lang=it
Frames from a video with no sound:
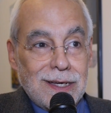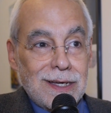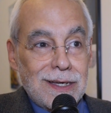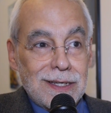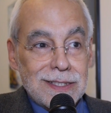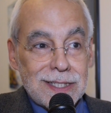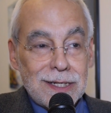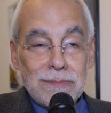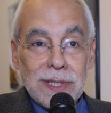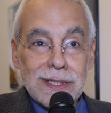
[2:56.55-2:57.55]
eh,
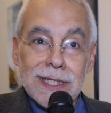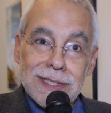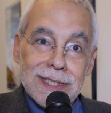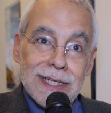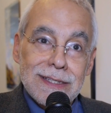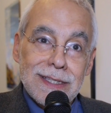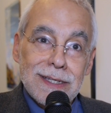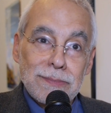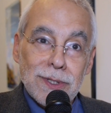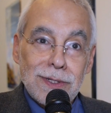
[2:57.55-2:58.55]
sarebbe
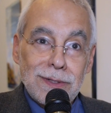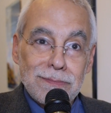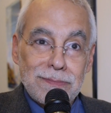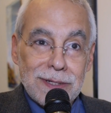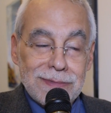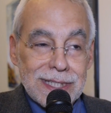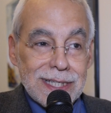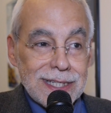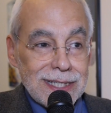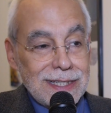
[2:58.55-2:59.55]
interessante poi
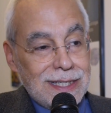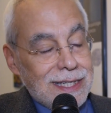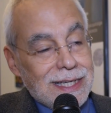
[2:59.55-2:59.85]
prevedere